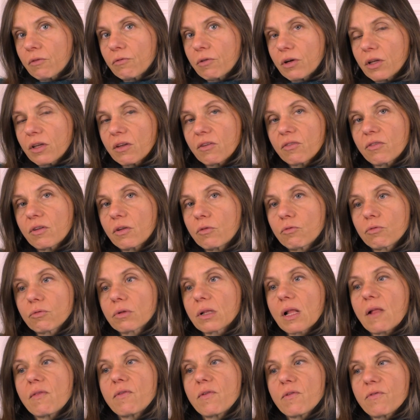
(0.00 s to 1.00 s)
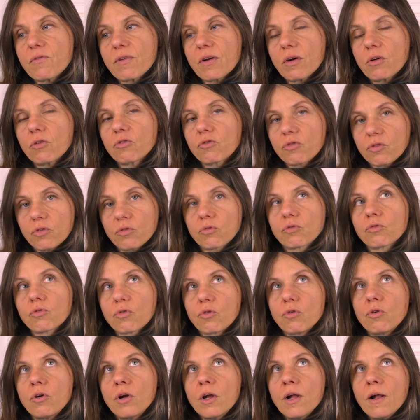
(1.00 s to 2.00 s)
Vous voyez, c'est toute la différence
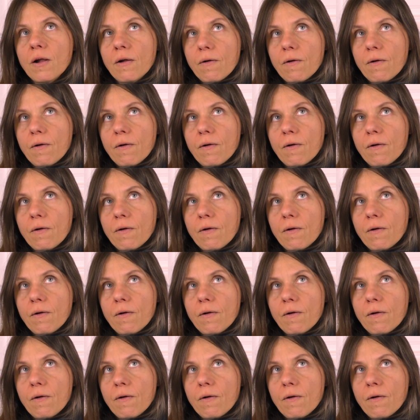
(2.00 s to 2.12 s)
entre,